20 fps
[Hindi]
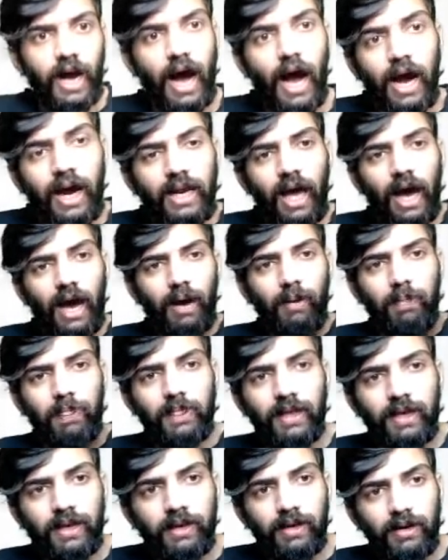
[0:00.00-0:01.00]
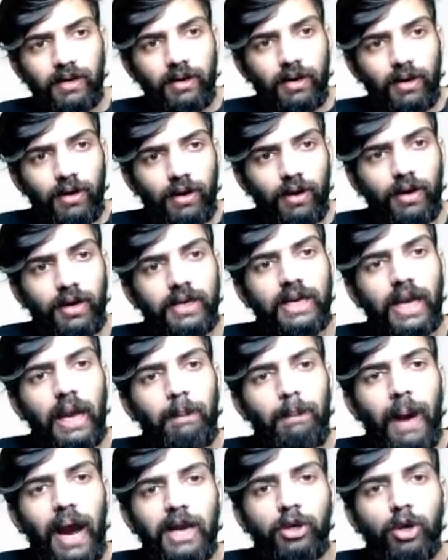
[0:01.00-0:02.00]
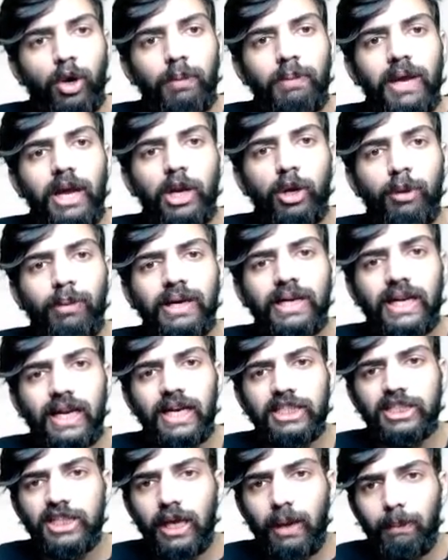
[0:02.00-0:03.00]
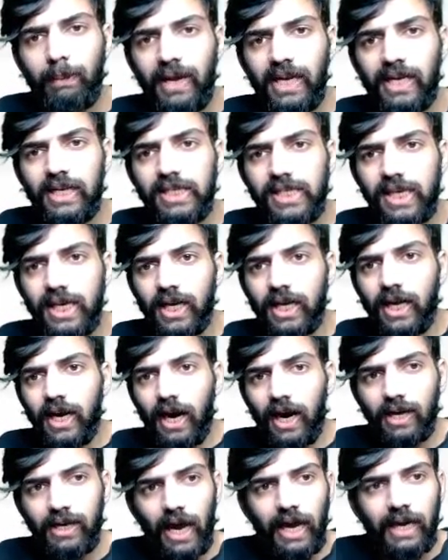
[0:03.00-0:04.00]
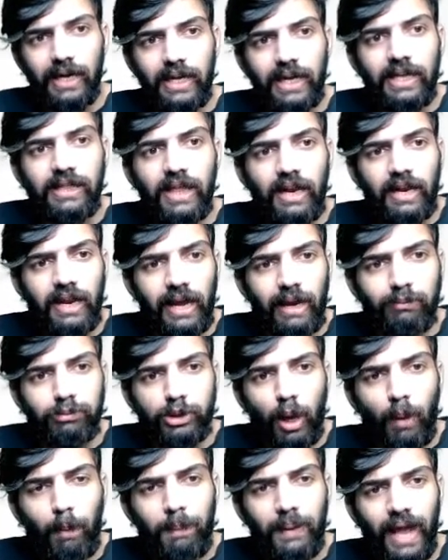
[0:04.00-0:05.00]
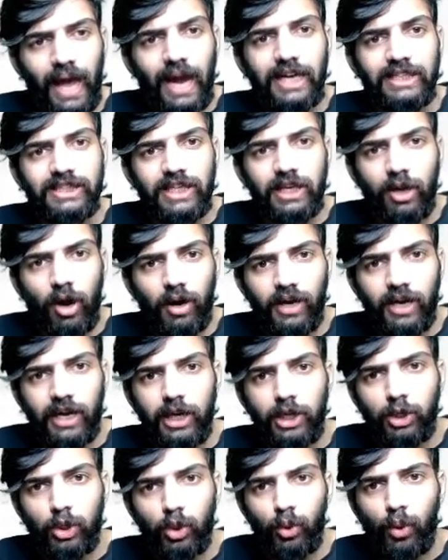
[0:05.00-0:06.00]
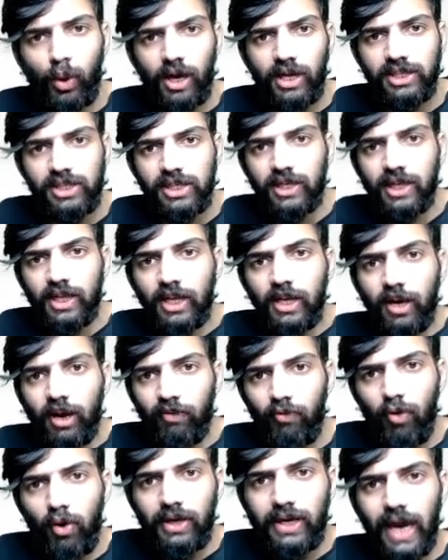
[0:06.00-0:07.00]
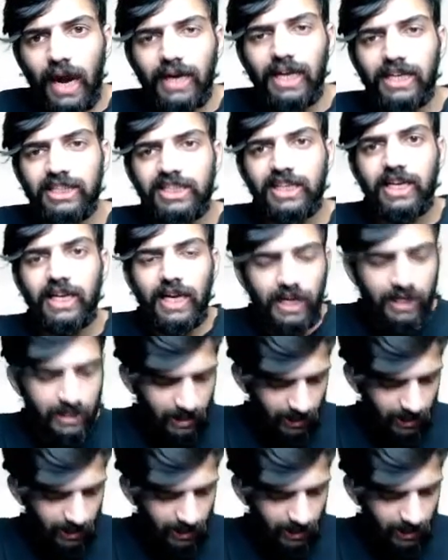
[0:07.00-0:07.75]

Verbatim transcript: अगला ओके बाइनोमियल क्लेचर मीन्स राइटिंग द नेम्स ऑफ प्लांट्स एंड ऑर्डर इन टू वर्ड्स वो क्या डेजिग्नेट